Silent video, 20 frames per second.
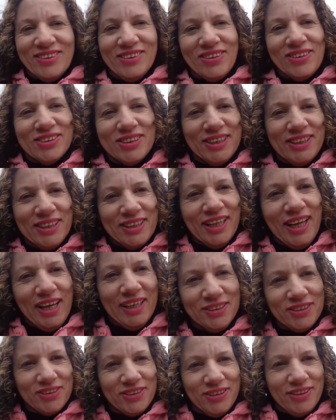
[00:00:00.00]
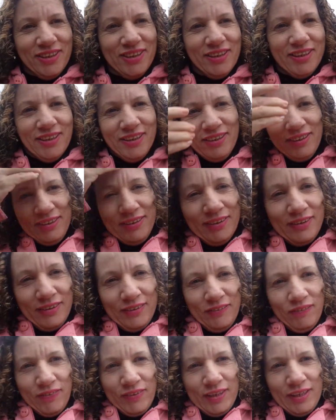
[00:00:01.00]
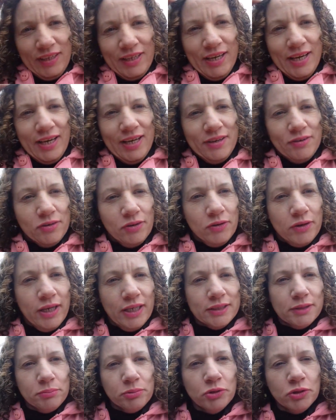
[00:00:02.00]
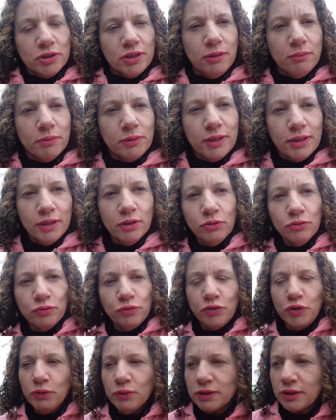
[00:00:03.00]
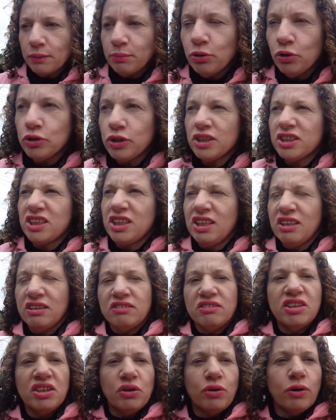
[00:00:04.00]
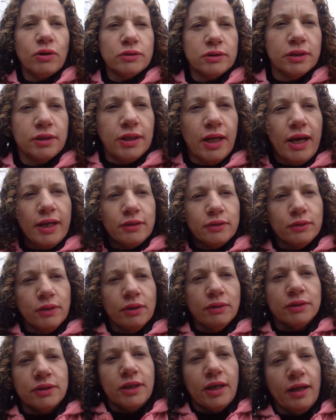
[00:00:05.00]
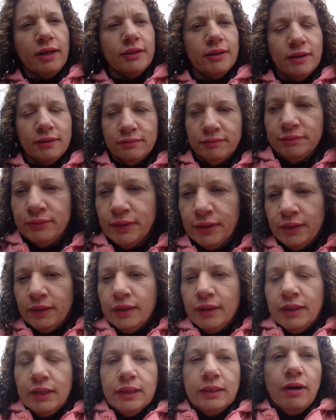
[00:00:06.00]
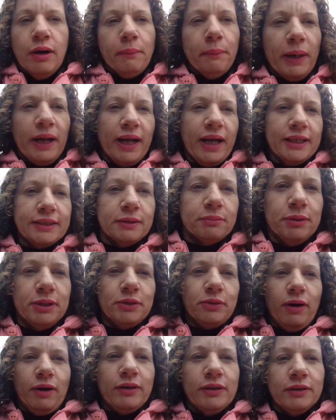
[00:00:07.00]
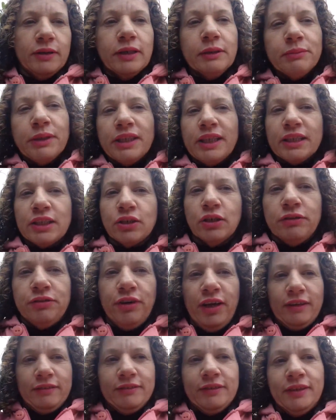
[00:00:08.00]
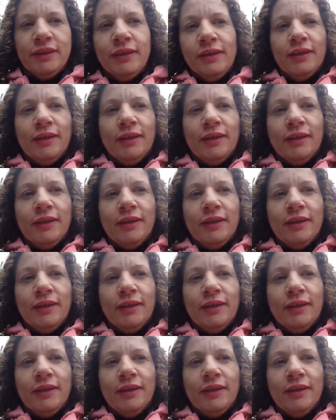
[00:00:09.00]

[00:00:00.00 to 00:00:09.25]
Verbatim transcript: Couro sintético. E aí coloquei essa por cima, porque deu um frio. Essa blusa assim de couro sintético não esquenta. Vamos pra casa, pessoal. Vamos que tá chovendo.